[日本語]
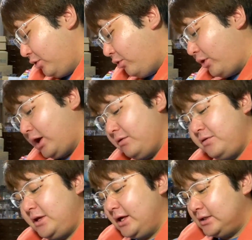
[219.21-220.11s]
こっから
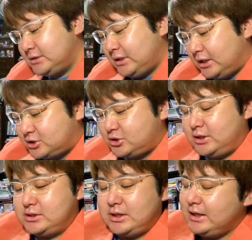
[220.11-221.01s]
フィギュアーツラッシュ
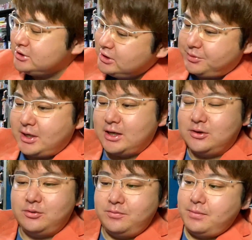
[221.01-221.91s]
です。ラッシュでもないけど。